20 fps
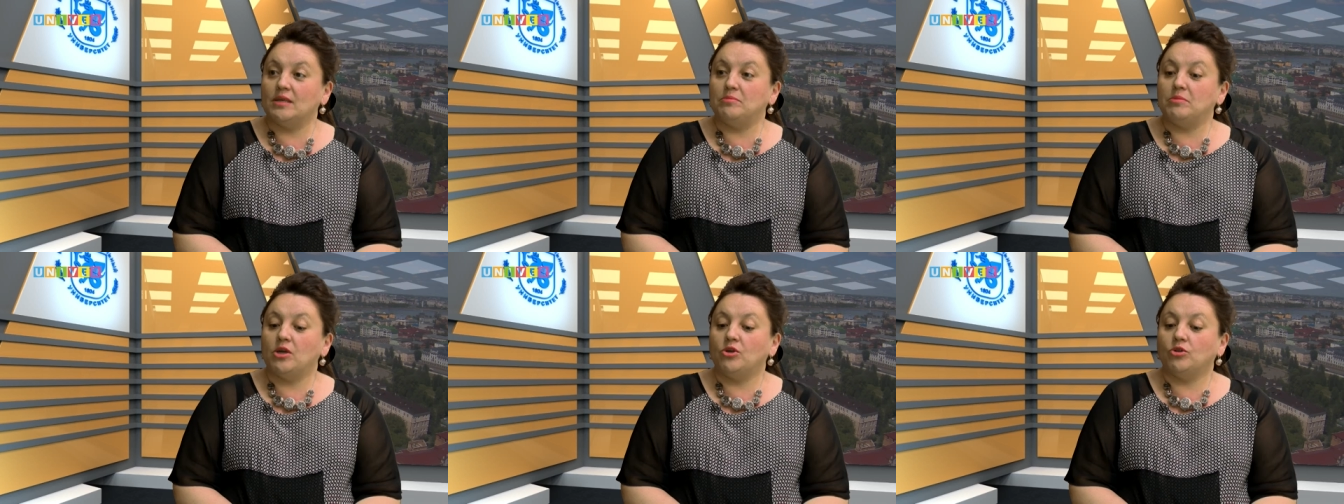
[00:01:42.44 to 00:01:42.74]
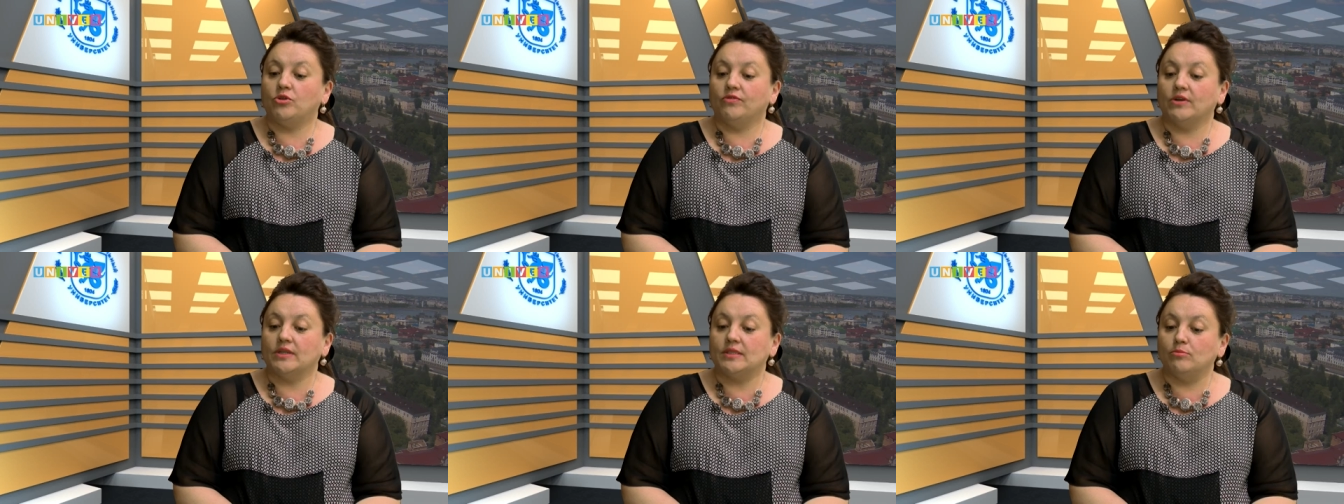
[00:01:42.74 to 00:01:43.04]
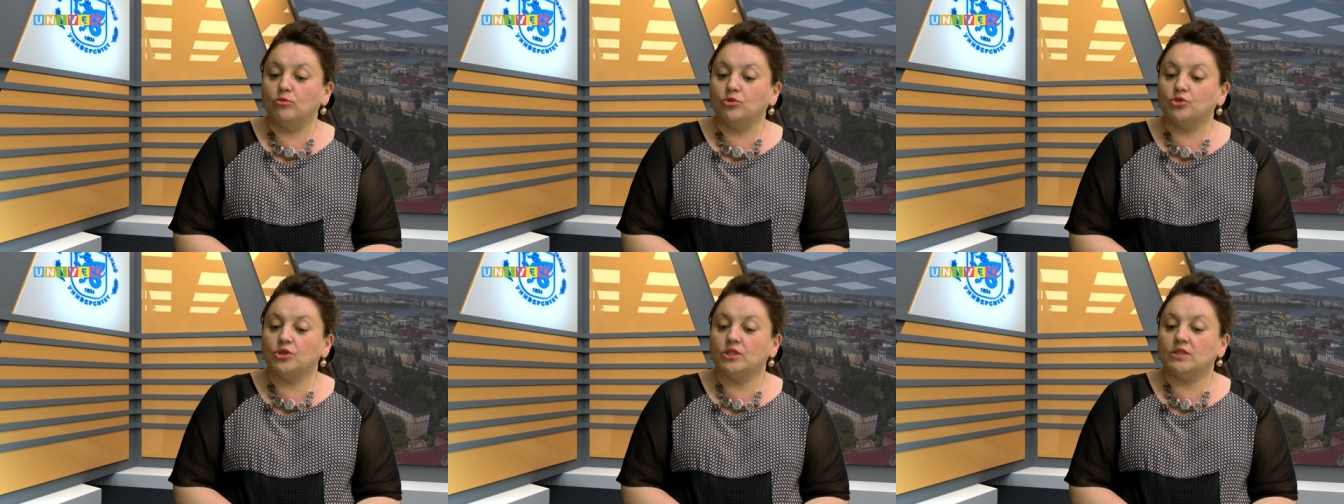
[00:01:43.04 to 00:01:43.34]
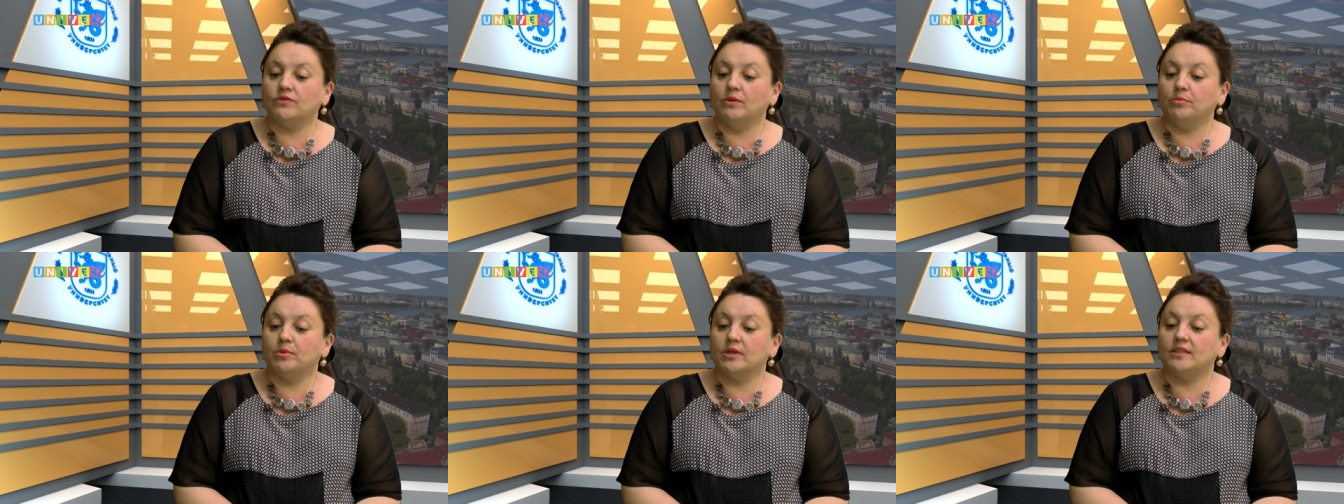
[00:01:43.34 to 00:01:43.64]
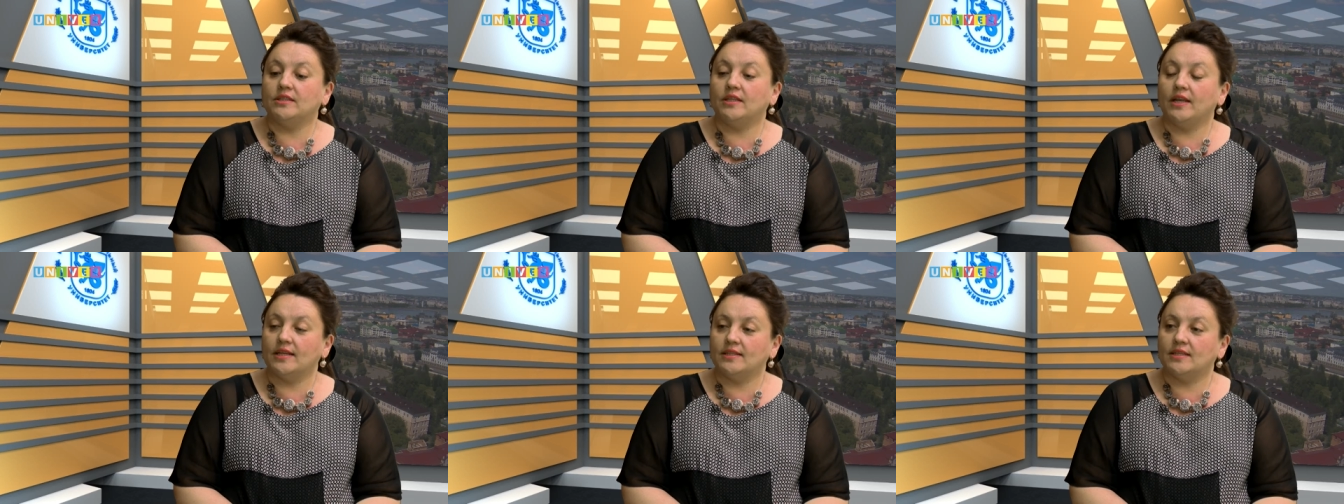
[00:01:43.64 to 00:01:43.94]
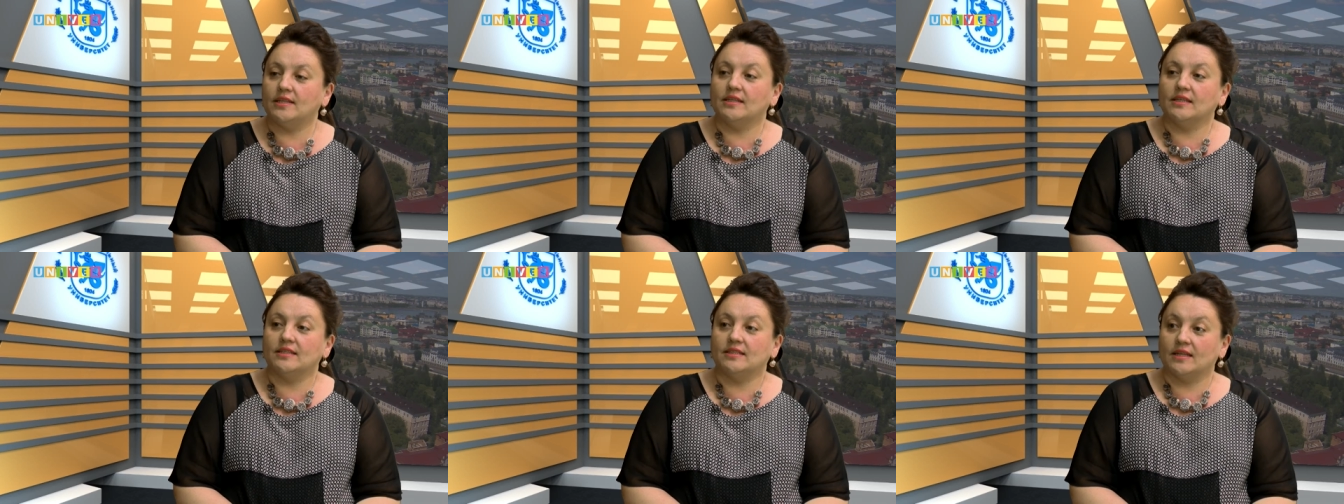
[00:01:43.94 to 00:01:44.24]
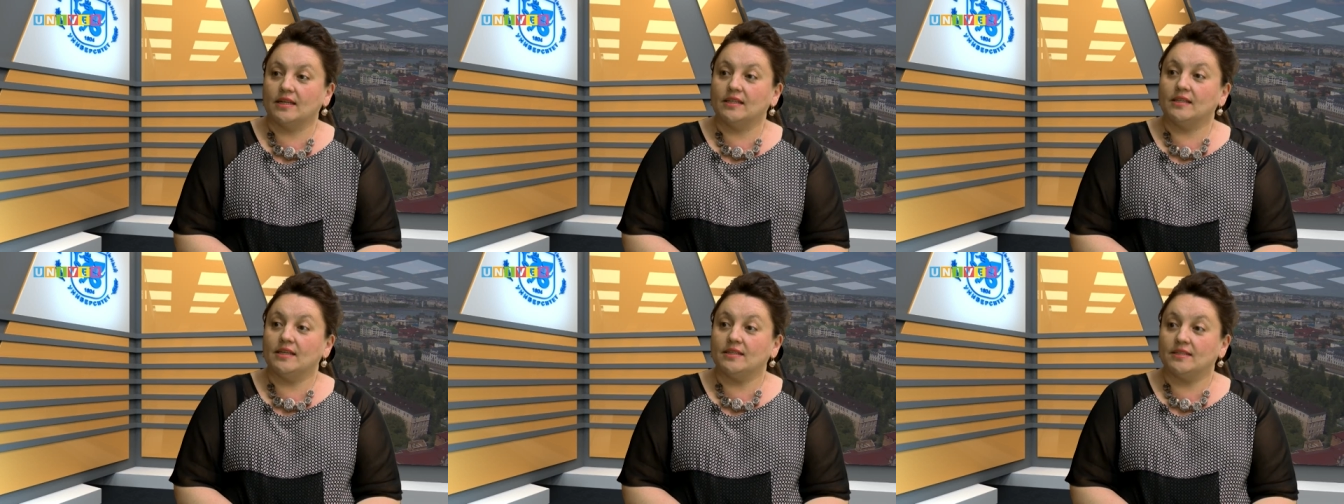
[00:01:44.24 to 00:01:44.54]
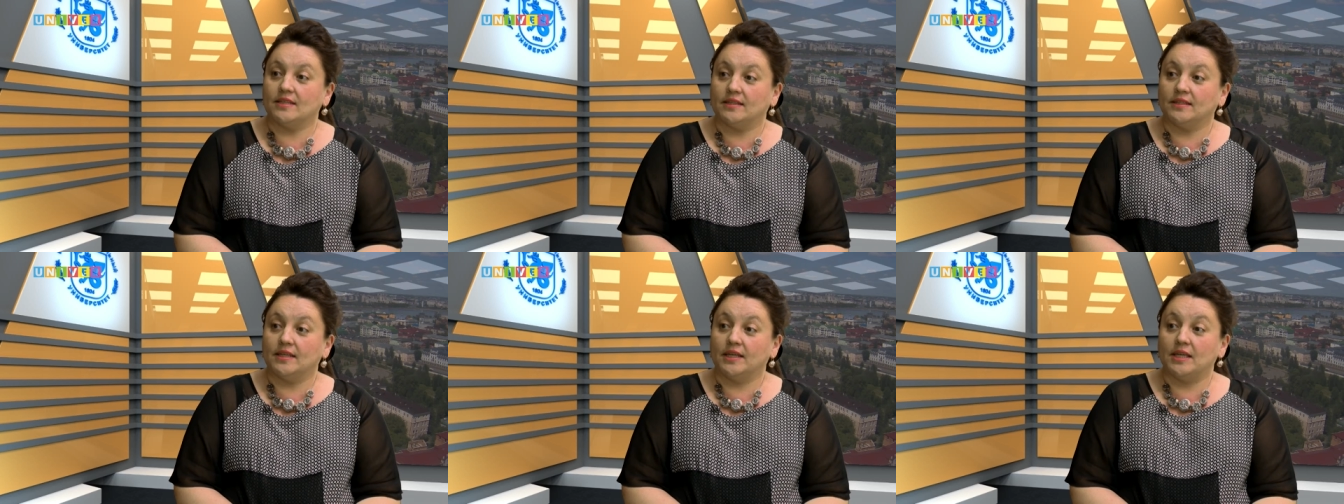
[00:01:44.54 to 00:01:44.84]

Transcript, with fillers: имеет возможность выбрать третий иностранный язык.